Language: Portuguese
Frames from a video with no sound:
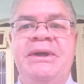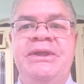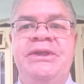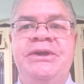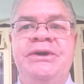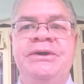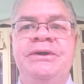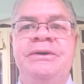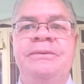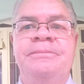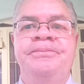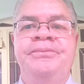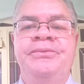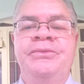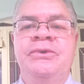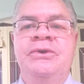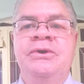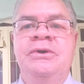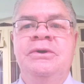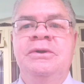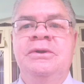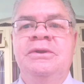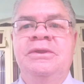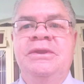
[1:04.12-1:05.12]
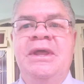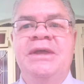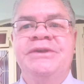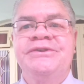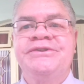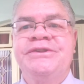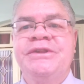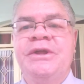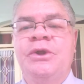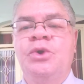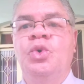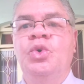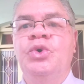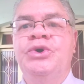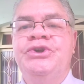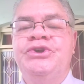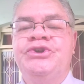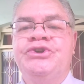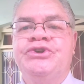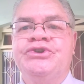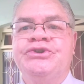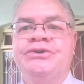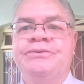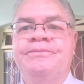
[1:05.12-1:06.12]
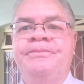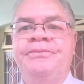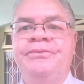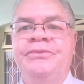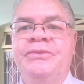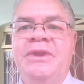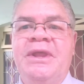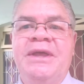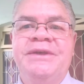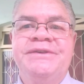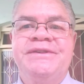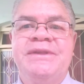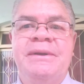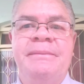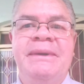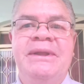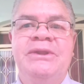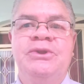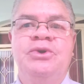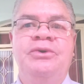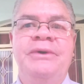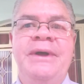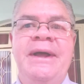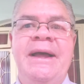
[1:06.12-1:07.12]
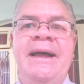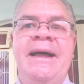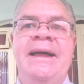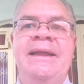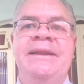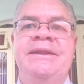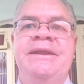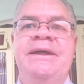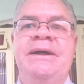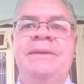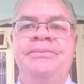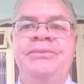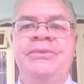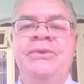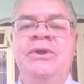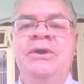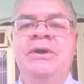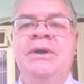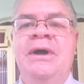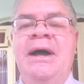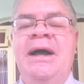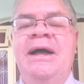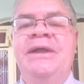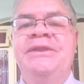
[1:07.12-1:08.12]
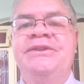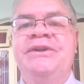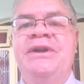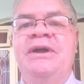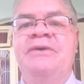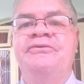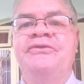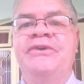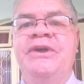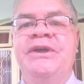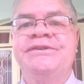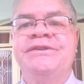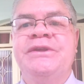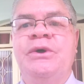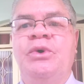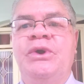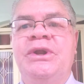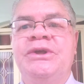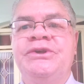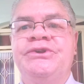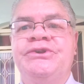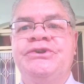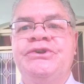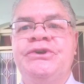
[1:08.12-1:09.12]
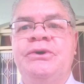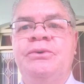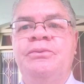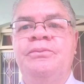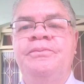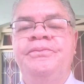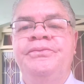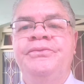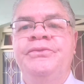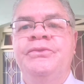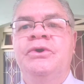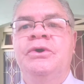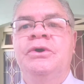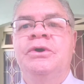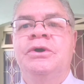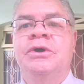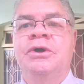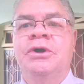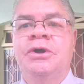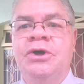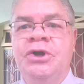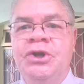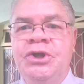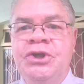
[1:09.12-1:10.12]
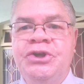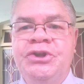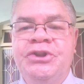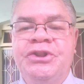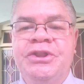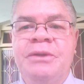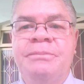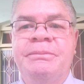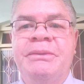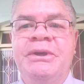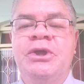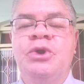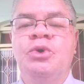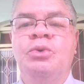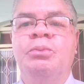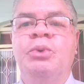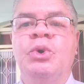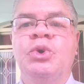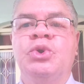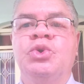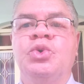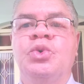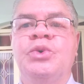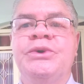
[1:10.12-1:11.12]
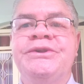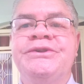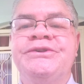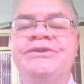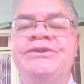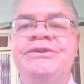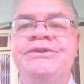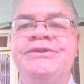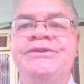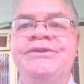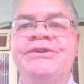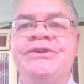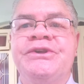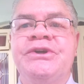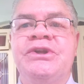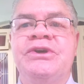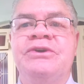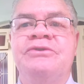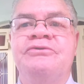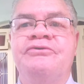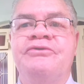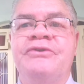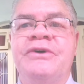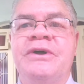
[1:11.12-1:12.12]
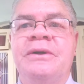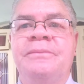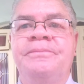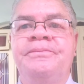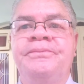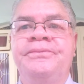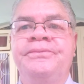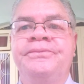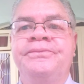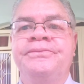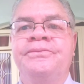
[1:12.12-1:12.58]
manhã, nesta noite, nesta madrugada, através da oração, clique também no botão se inscreva,